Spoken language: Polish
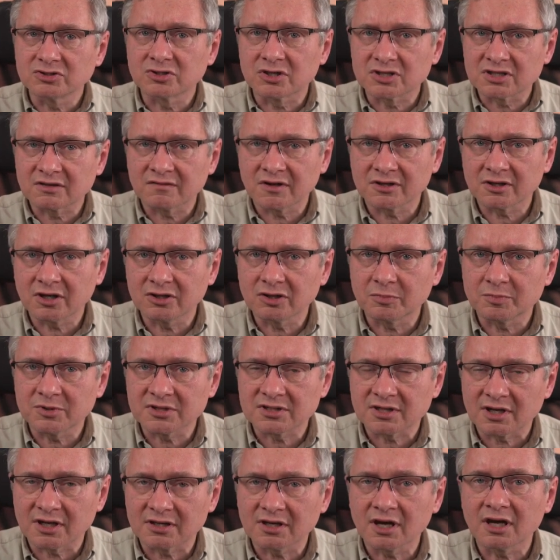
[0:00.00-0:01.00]
do rysowania i do
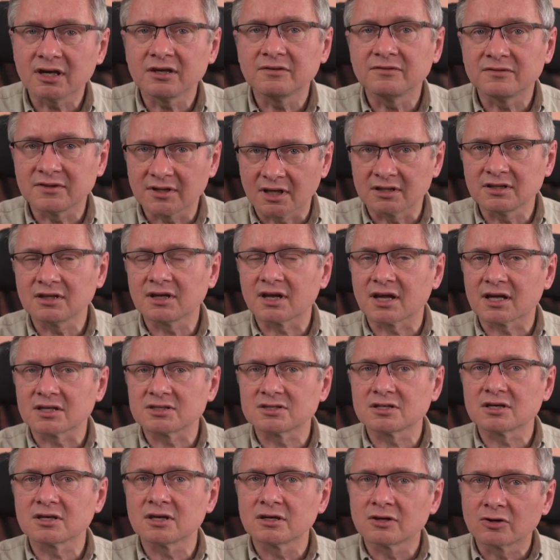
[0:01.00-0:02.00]
pisania i wtedy
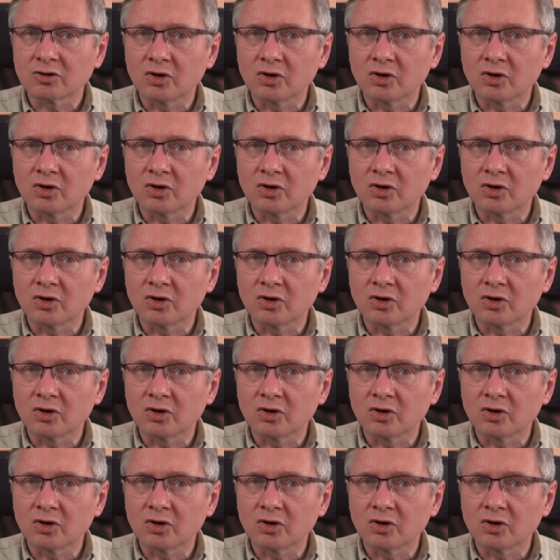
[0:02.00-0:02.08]
radzę